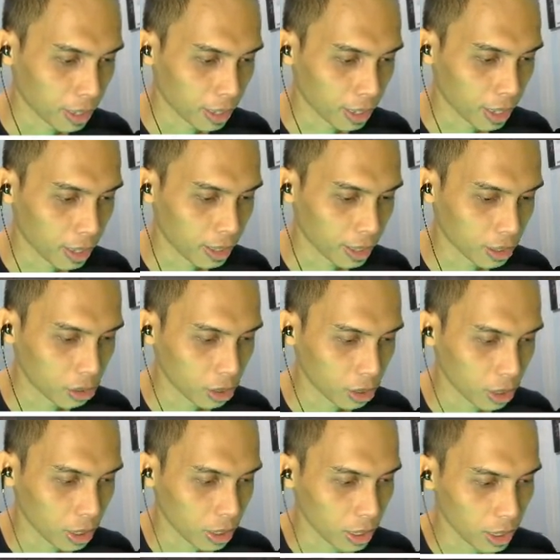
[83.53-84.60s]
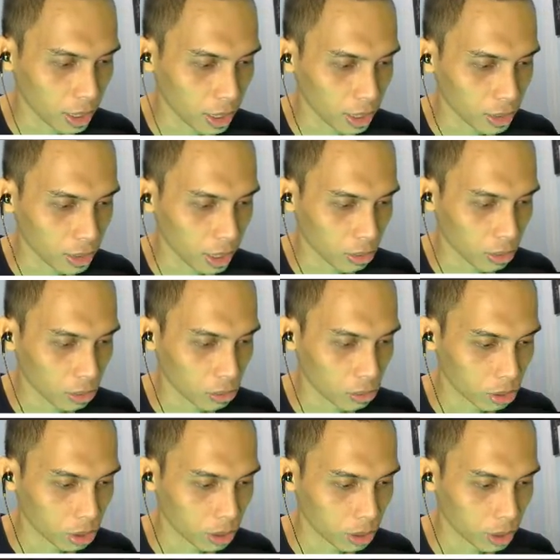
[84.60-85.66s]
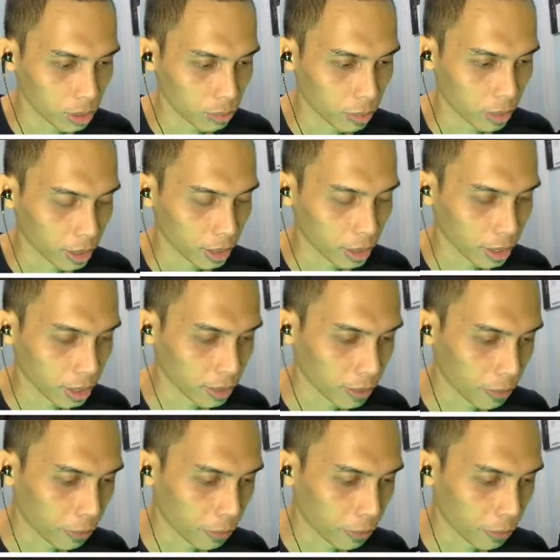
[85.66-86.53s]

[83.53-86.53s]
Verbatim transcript: arah kanan coy eleh eh, ya lu gusti pangeran